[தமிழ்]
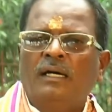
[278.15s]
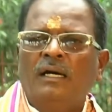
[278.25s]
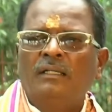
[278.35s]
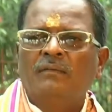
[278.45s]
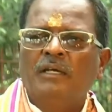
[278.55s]

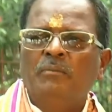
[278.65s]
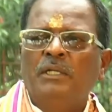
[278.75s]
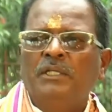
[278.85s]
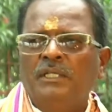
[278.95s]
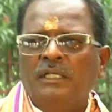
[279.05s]
அந்த
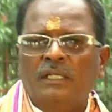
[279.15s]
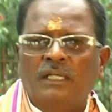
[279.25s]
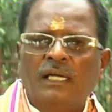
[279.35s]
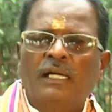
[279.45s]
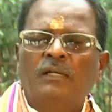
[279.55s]
வைப்ரேஷன்
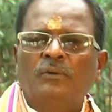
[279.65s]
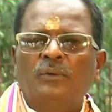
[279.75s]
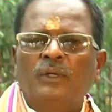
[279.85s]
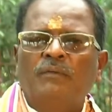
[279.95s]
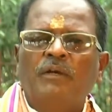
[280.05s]

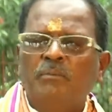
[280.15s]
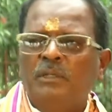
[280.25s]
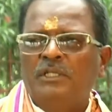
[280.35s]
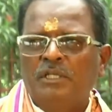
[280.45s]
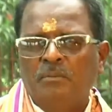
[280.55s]
கிரகத்தினுடைய
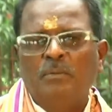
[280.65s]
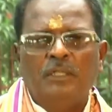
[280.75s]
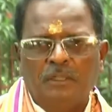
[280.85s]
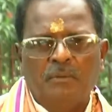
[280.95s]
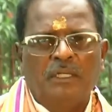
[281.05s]
வைப்ரேஷன் இப்போ
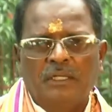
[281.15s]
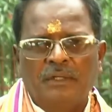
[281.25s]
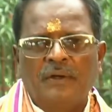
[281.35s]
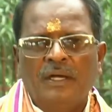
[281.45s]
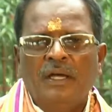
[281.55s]
அதிகமாக
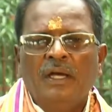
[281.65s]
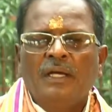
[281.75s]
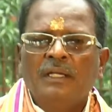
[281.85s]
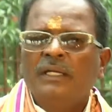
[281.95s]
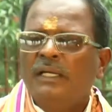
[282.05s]
இருக்குது
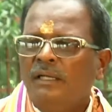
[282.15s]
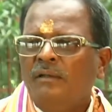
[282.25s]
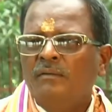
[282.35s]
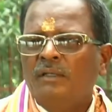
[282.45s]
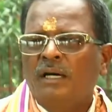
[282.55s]
இதுக்கு என்ன
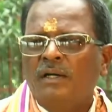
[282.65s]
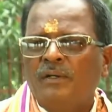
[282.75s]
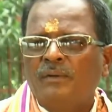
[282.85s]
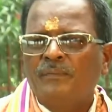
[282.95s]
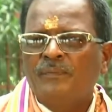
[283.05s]

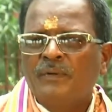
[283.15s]
காரணம்